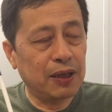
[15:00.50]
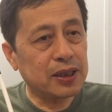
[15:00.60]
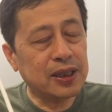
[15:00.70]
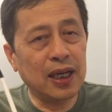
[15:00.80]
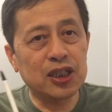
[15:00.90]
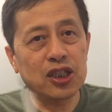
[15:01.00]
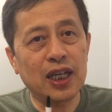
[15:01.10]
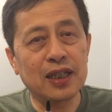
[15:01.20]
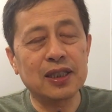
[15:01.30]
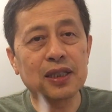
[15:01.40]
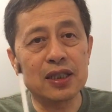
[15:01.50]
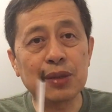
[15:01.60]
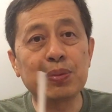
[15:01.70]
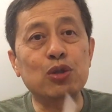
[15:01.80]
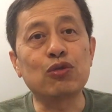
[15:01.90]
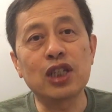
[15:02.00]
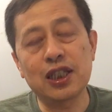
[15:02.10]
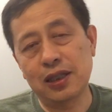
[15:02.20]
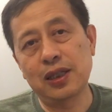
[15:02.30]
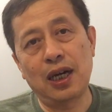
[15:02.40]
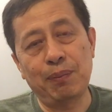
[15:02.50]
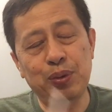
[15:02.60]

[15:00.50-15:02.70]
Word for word: 丧失良知的人是不独立的啊，